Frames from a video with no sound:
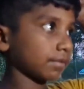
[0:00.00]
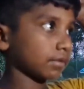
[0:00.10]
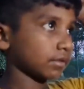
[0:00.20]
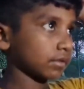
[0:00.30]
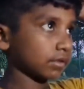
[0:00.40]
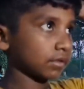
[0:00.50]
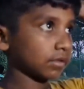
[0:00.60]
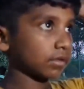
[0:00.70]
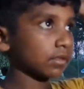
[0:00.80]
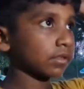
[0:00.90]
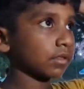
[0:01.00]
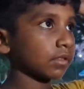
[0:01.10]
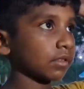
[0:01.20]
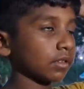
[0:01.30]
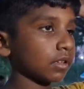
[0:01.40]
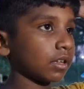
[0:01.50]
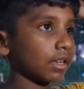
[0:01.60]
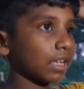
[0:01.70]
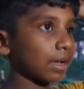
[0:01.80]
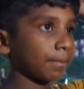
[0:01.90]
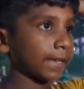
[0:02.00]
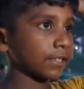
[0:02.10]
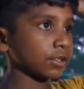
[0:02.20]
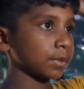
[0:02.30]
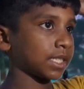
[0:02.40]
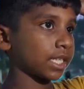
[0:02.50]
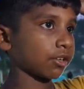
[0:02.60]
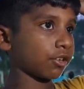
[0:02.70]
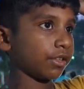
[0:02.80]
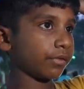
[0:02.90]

আচ্ছা লাভ কত টাকা থাকে লাভ একশো টাকা